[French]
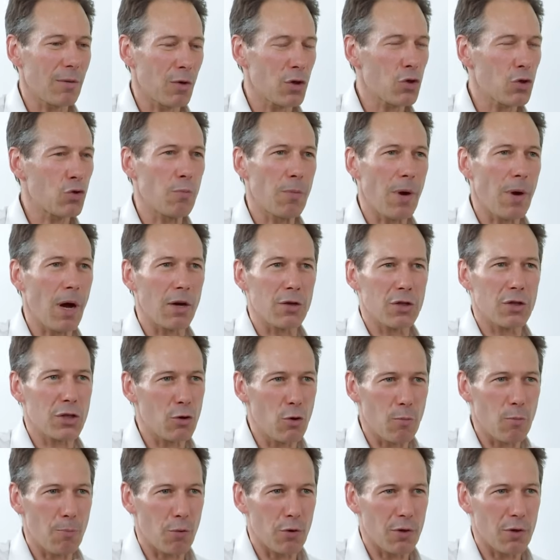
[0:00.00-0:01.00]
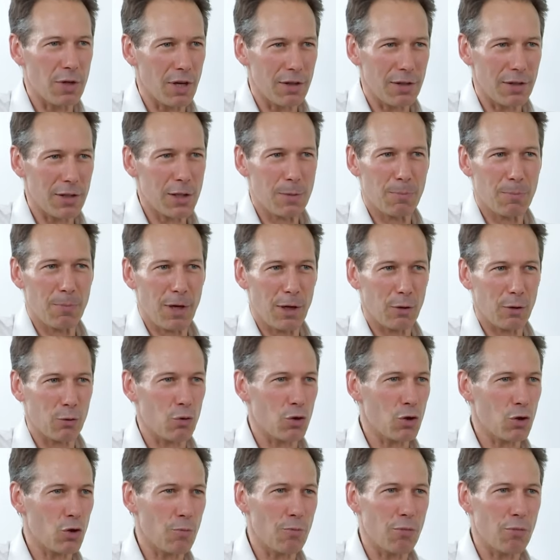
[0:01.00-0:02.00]
Moi, je ne suis pas un, un expert de
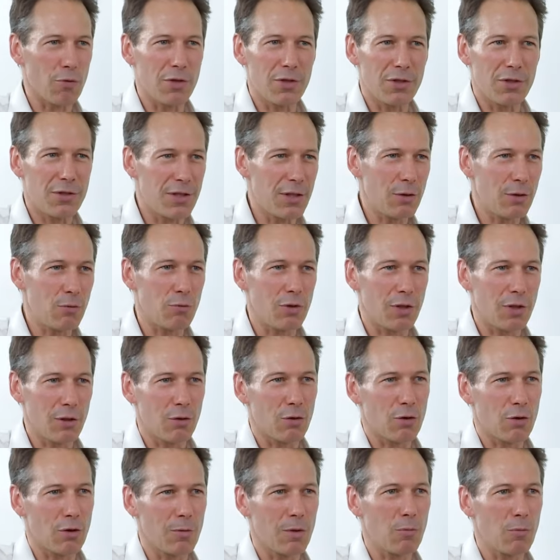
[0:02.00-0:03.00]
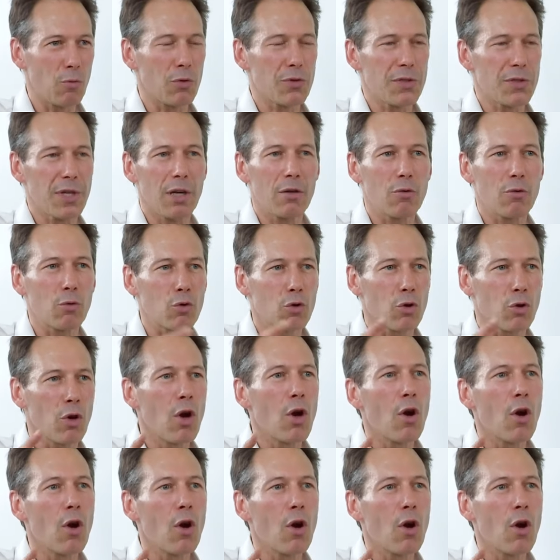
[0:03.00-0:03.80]
géopolitique ou d'économie mondiale, donc